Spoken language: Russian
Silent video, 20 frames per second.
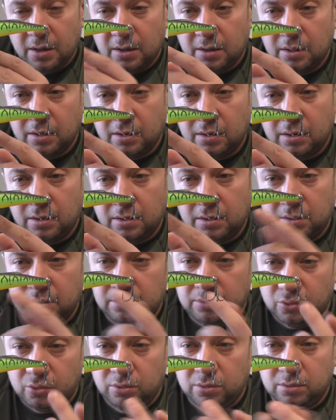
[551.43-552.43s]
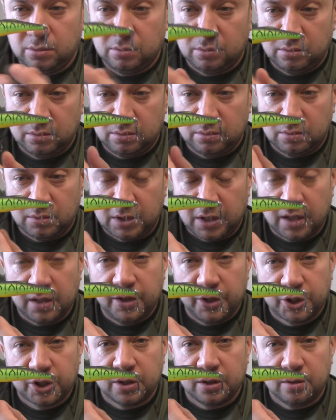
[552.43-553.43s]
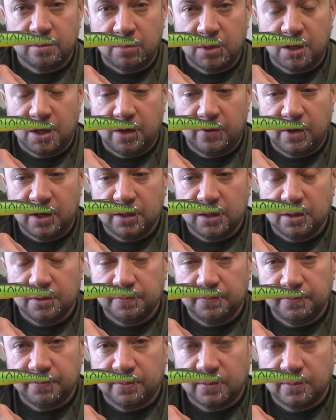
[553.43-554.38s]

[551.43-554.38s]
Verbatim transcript: э, ну, колечко маловато.